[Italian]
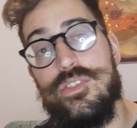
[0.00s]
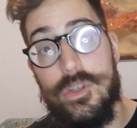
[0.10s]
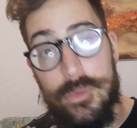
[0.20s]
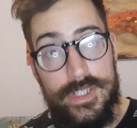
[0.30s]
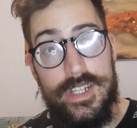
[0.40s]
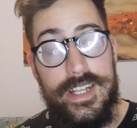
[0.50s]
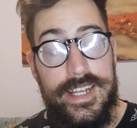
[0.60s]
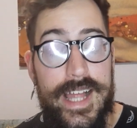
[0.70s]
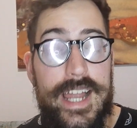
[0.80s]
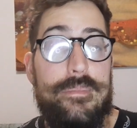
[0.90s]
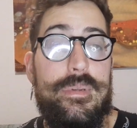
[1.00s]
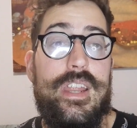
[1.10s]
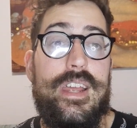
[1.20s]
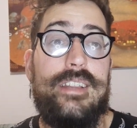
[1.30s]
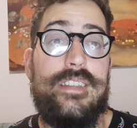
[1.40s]
seguite il canale per
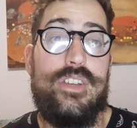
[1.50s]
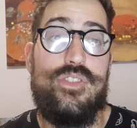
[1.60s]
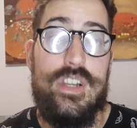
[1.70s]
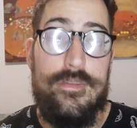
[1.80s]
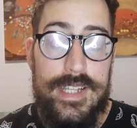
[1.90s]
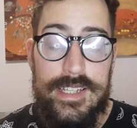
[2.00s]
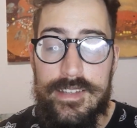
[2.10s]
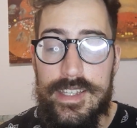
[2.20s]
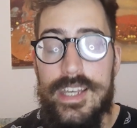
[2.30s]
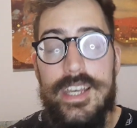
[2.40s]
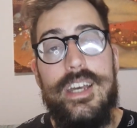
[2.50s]
altri aggiornamenti,